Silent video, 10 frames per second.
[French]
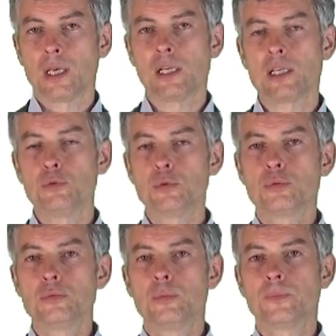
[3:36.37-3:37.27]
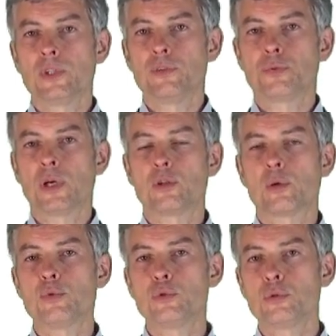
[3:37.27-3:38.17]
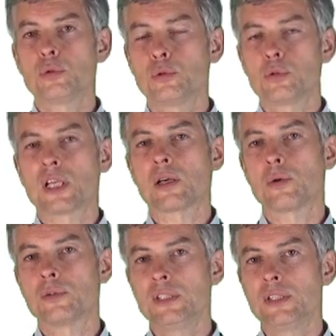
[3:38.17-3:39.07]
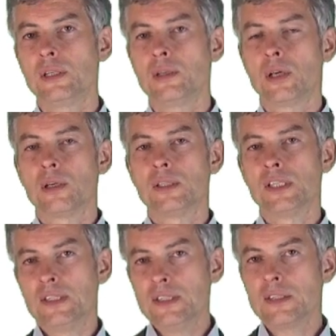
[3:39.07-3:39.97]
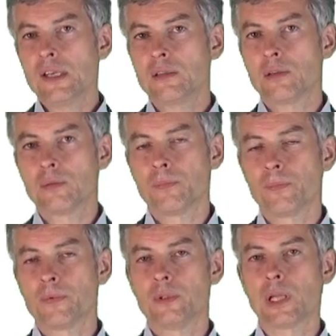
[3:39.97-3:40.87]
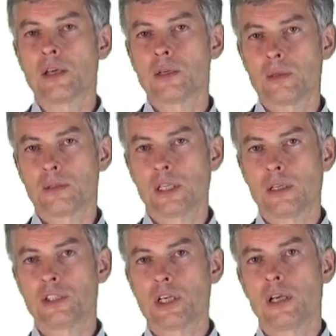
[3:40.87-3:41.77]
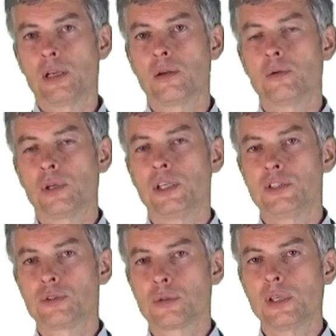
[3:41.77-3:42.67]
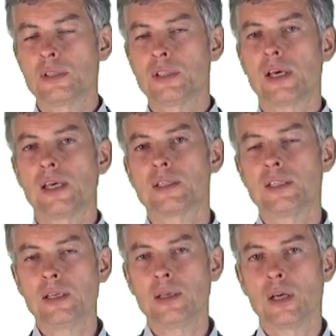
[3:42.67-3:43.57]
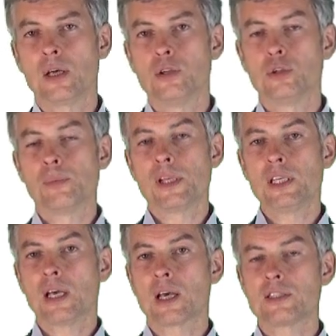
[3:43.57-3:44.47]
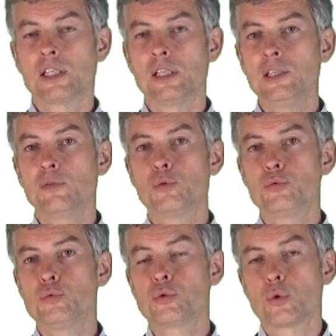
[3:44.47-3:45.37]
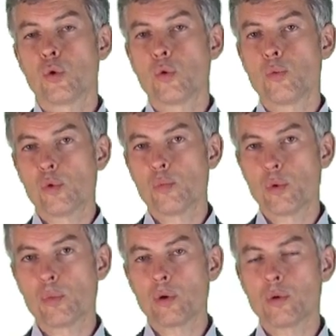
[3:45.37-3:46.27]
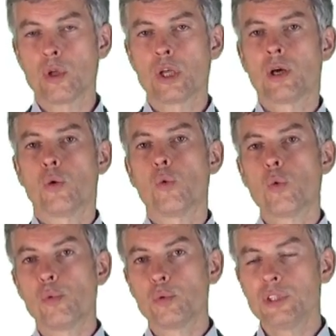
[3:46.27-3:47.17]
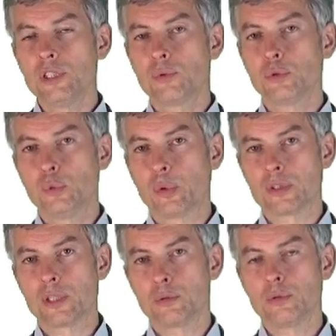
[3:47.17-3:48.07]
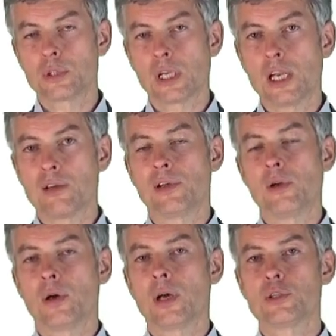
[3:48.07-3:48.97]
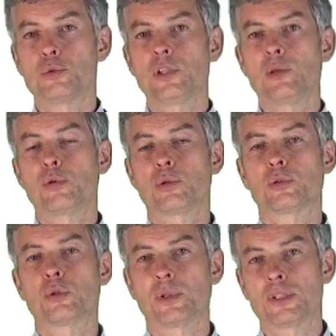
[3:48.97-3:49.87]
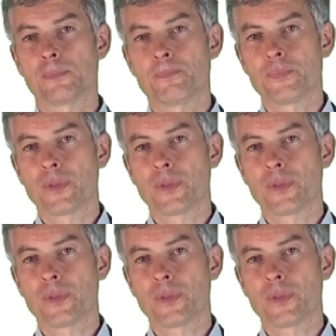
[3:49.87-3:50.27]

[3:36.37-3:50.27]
Et là, du coup, il faut être en mesure de synchroniser des dizaines d'Agile Release Train, d'ART, de manière à ce qu'ils livrent tous au bon moment, au bon niveau du processus, la valeur ajoutée pour l'entreprise.